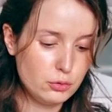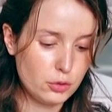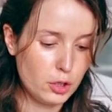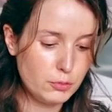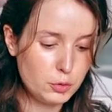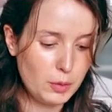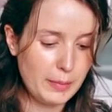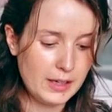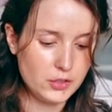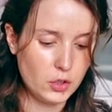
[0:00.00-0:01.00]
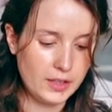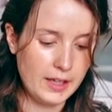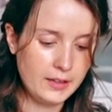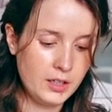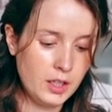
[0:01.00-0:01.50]
sur comment je prépare les
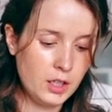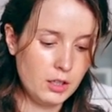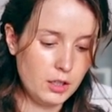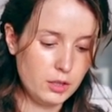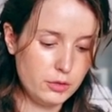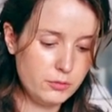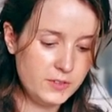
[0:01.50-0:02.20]
organes, une